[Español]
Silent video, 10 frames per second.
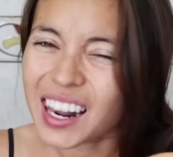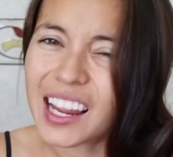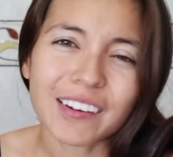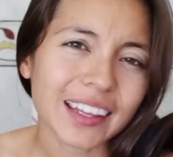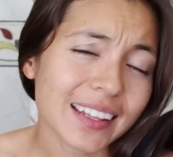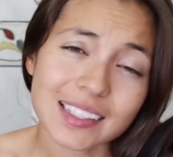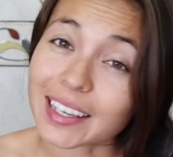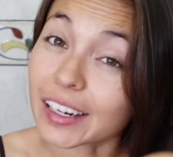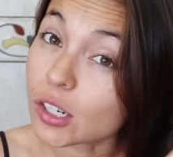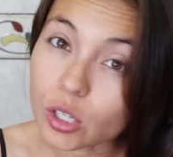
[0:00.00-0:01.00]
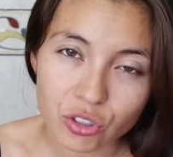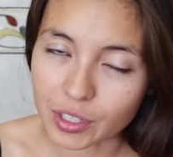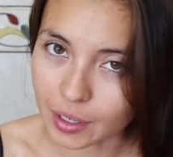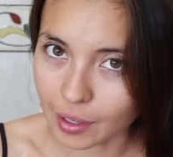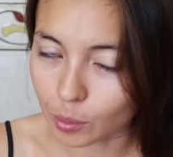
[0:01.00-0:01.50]
La verdad es que no se
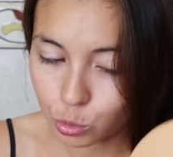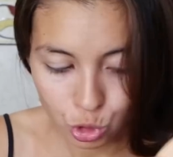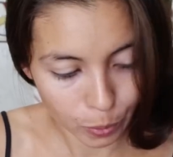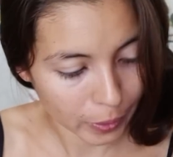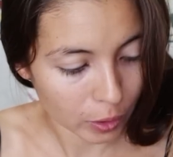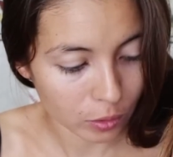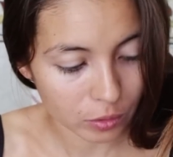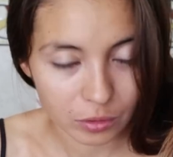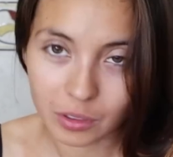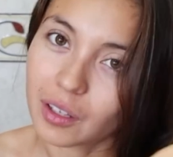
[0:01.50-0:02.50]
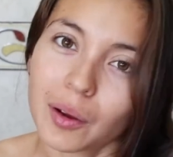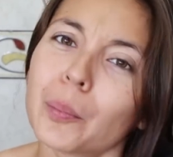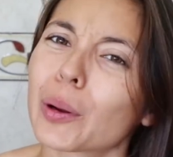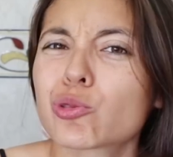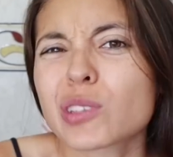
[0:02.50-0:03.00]
enreda mucho, pero
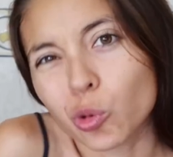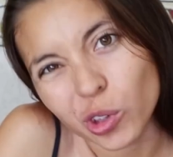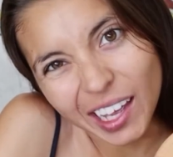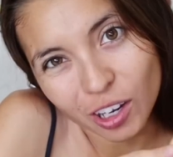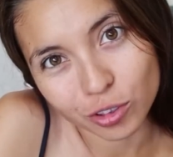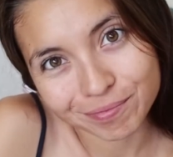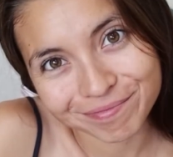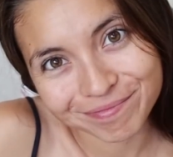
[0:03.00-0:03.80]
me gusta cuidarlo.